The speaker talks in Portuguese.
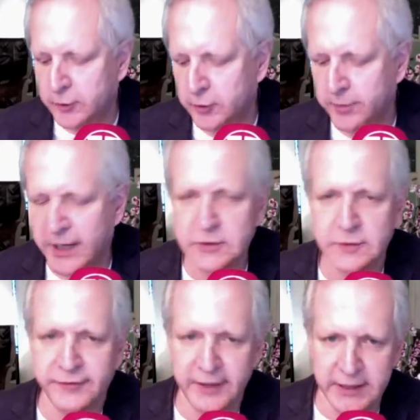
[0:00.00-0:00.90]
o Márcio
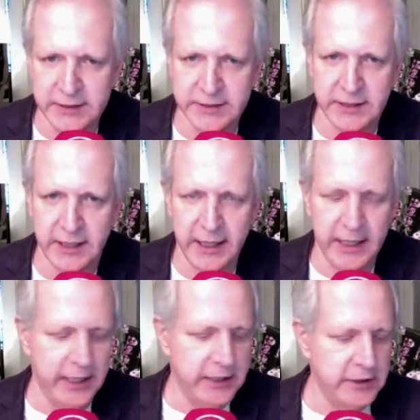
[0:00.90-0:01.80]
Franz
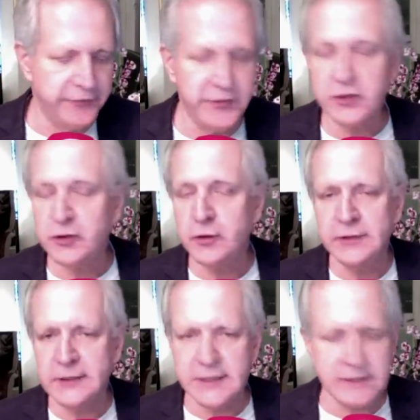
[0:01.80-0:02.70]
e eu fiz
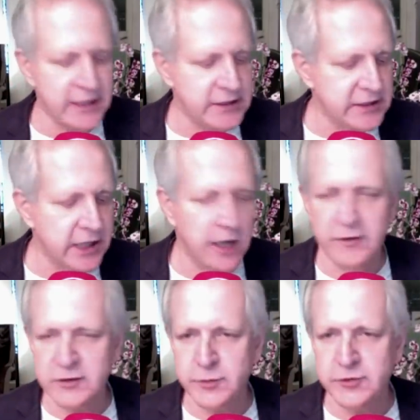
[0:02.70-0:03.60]
todas as
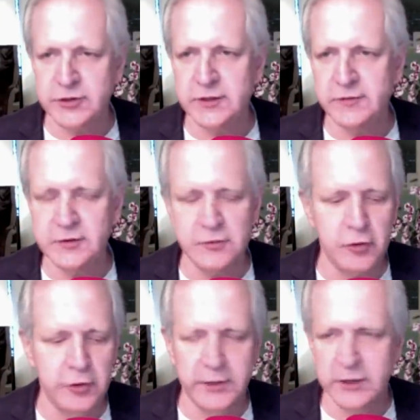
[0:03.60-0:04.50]
ressalvas possíveis no
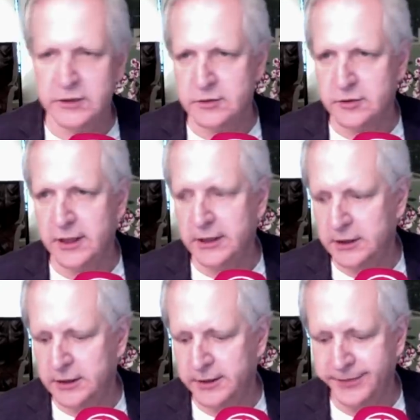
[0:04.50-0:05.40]
começo. Diz, olha
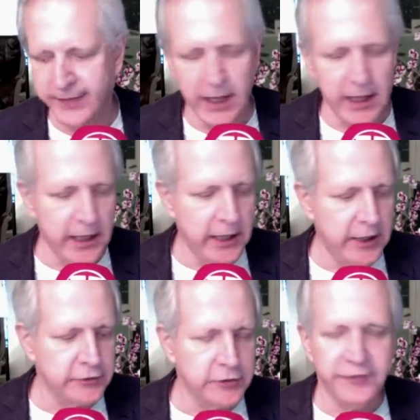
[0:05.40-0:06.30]
aqui,
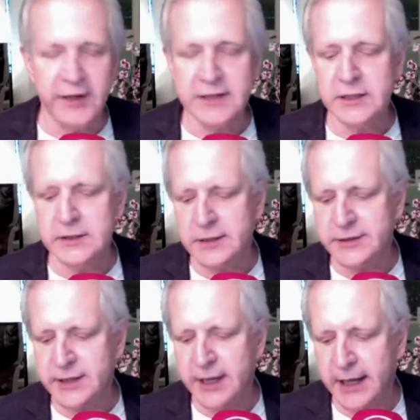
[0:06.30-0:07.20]
eu estou fazendo
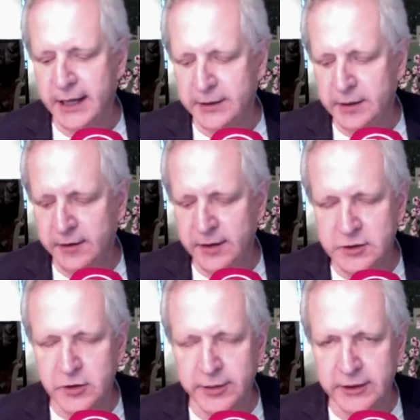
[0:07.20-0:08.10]
essa,
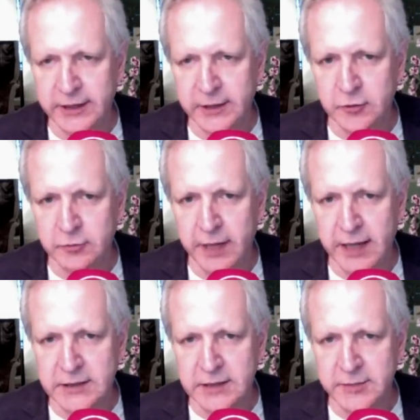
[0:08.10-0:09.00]
esse comentário com
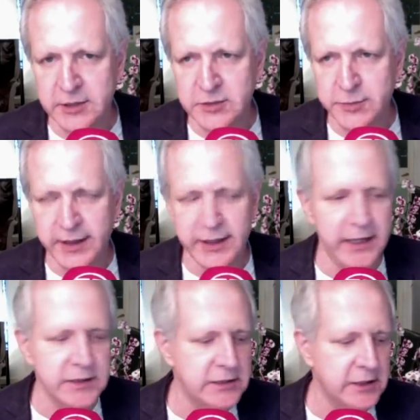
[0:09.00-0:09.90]
base na minha
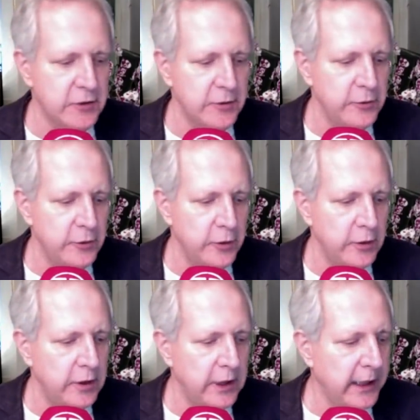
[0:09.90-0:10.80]
experiência
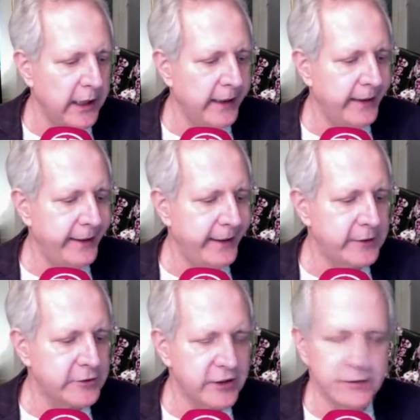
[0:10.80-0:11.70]
como uh,
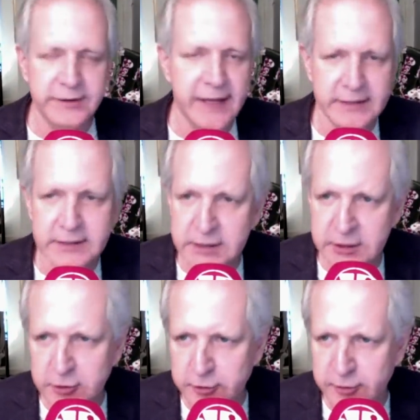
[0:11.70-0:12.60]
é, ser
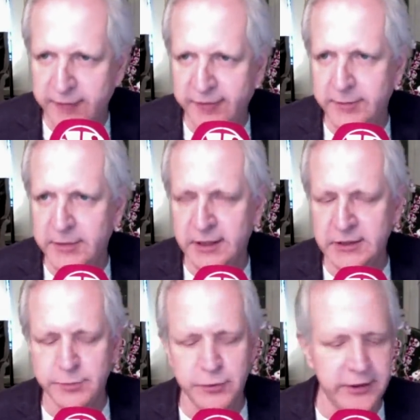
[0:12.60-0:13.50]
nascido numa família
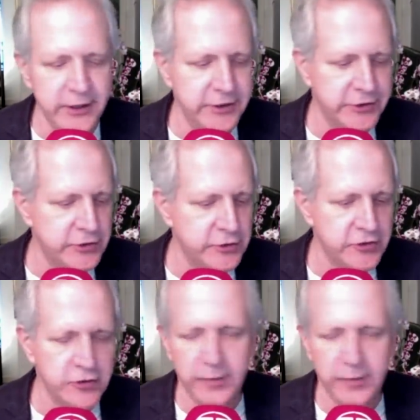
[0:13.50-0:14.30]
de políticos, com